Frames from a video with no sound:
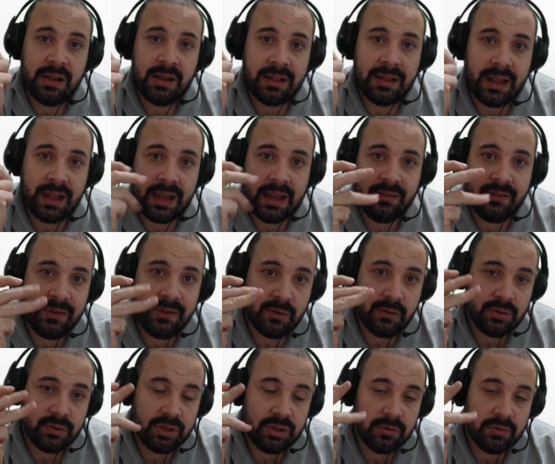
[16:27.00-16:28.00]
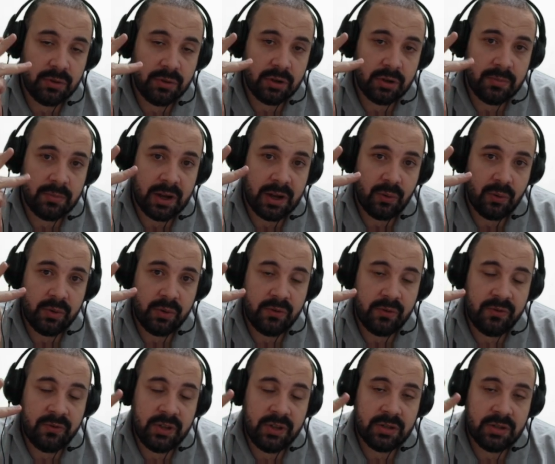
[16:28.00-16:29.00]
Live continua normal e o
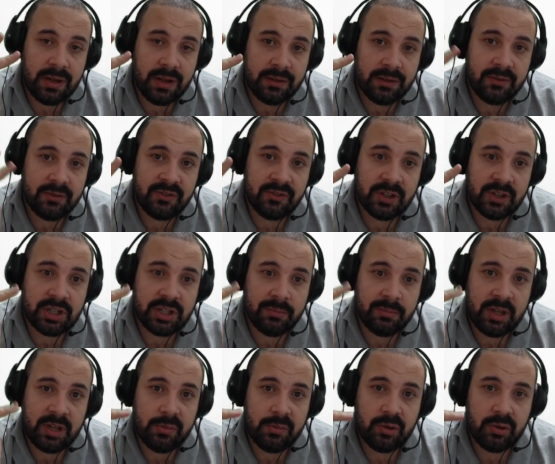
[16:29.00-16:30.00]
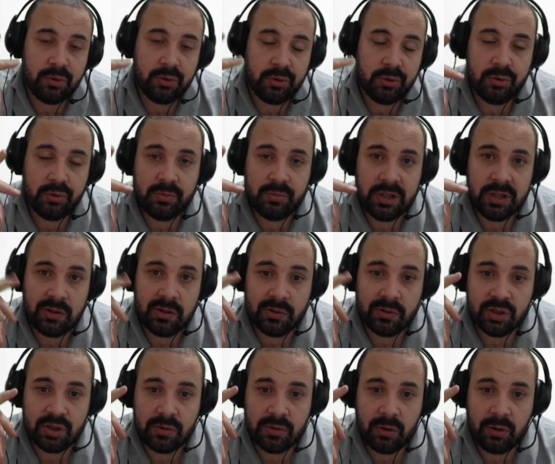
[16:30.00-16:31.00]
vídeo lá do Seja Membro todo domingo
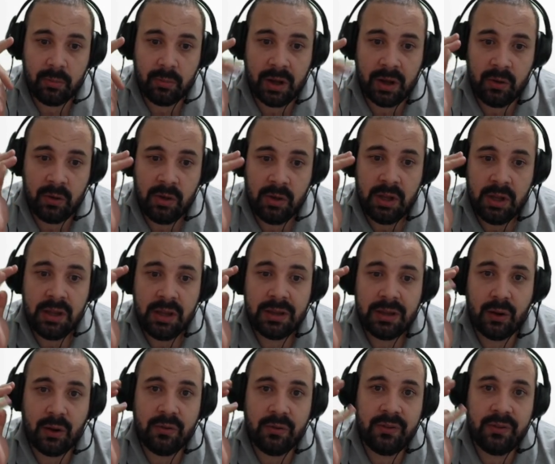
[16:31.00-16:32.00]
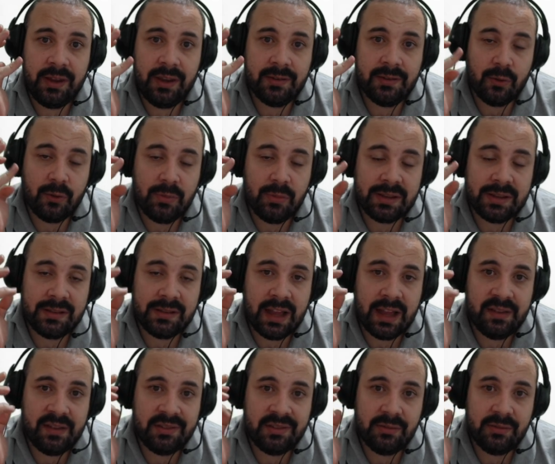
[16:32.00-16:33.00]
continua normal. Talvez algumas
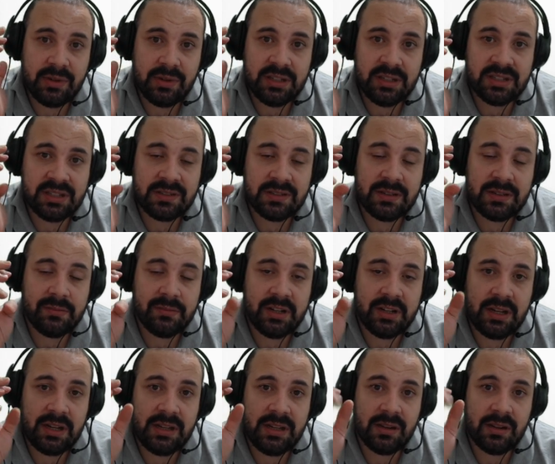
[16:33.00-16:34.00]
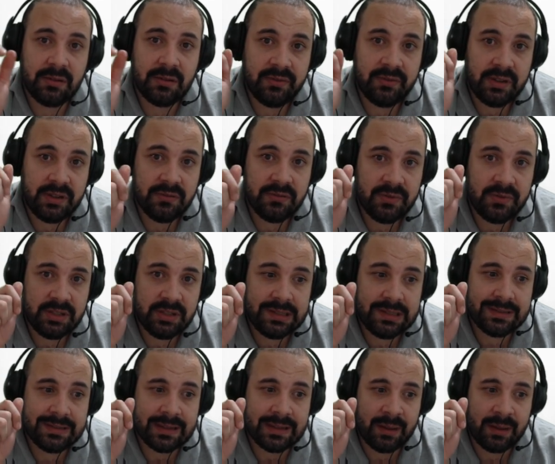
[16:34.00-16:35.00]
lives durante a semana e talvez um vídeo de
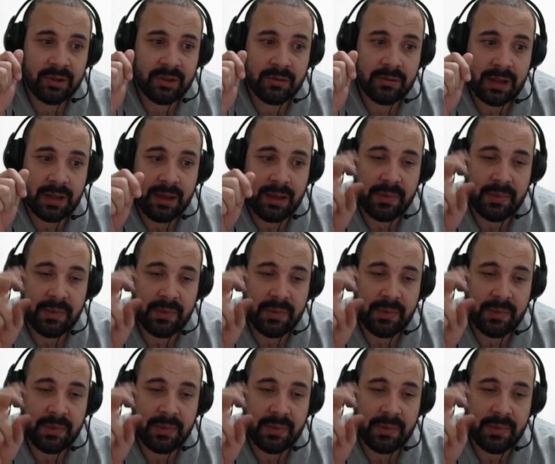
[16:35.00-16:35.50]
sábado, tá?